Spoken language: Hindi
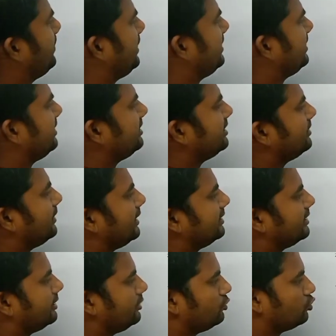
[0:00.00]
पैटर्न की बात
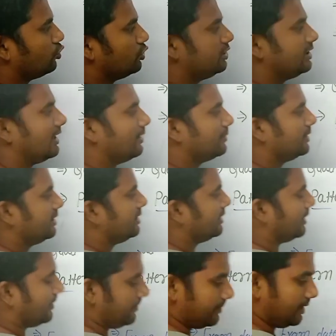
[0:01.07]
करें तो यहाँ पे
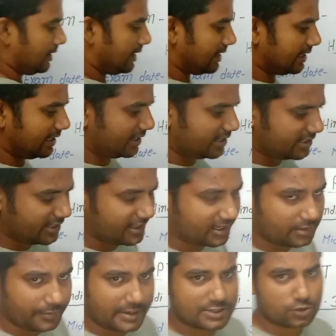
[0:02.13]
देखिएगा हालांकि
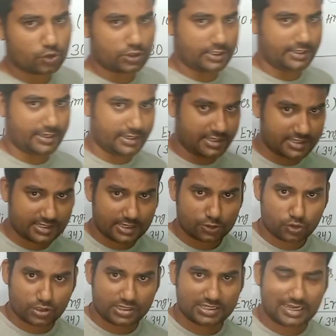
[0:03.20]
डायरेक्ट मेंस होता था इसका
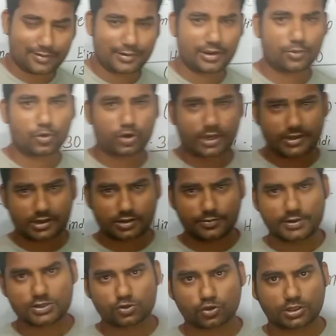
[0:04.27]
जो एग्ज़ाम है वो डायरेक्ट
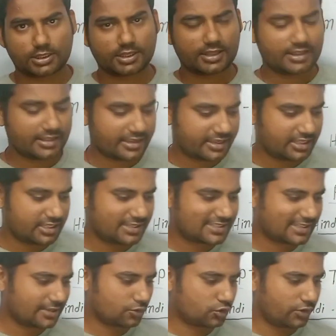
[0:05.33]
मेंस होता था लेकिन
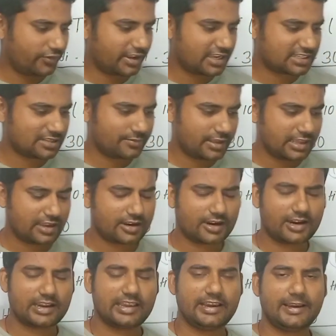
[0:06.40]
इसके नोटिफिकेशन में ये
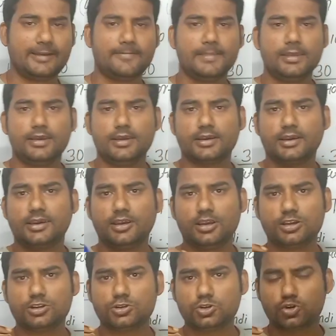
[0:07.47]
कहा गया है
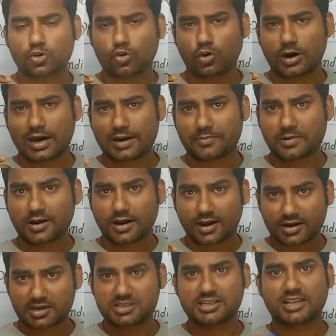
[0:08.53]
कि जो आपका
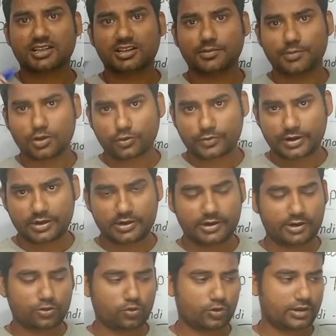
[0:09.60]
अगर ज़्यादा नंबर ऑफ़
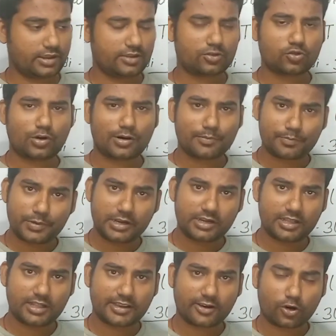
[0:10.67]
कैंडिडेट हो गए तो हम
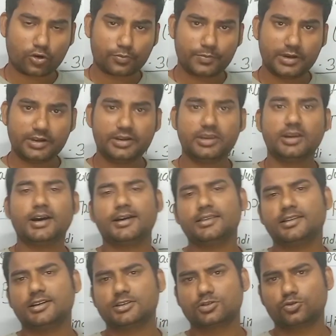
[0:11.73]
पीटी लेंगे और पीटी का
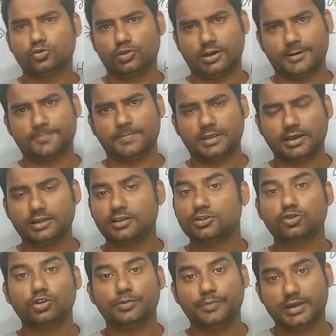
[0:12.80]
दस गुना यानी कि
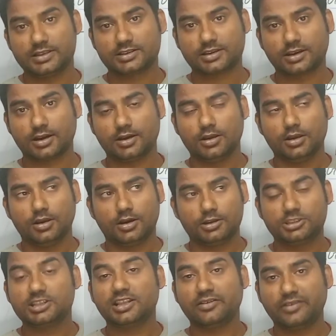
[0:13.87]
सॉरी मेंस का
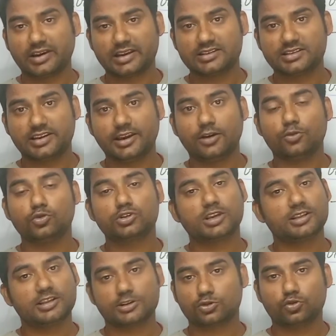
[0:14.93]
जितनी वैकेंसी है
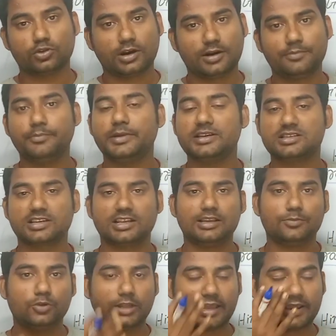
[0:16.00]
उसके दस गुना हम मेंस के
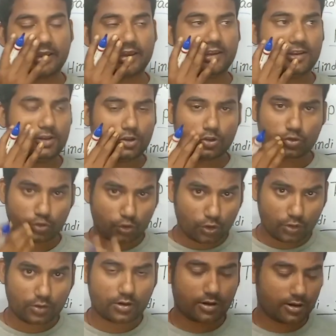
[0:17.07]
लिए बुलाएंगे तो
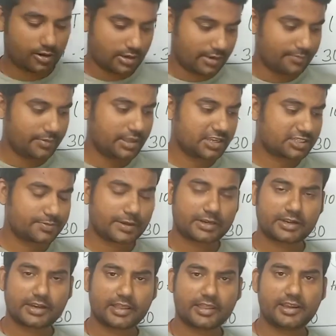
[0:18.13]
आ, हम भी
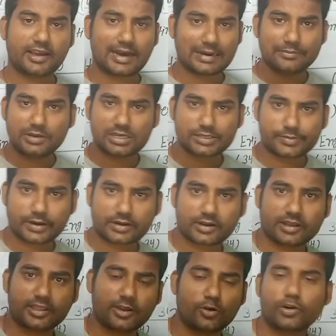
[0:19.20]
एक्सपेक्ट कर रहे हैं आप भी एक्सपेक्ट
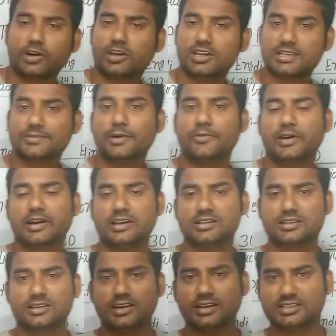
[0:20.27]
कर रहे होंगे कि इसमें
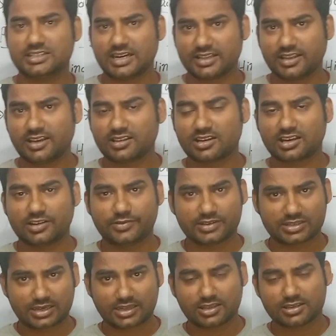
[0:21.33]
वैकेंसियाँ ज़्यादा है तकरीबन
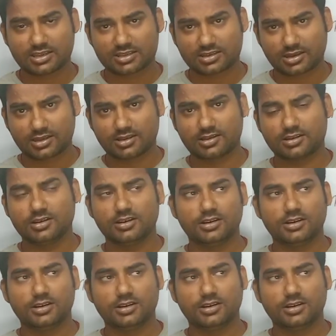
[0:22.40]
सात हज़ार सात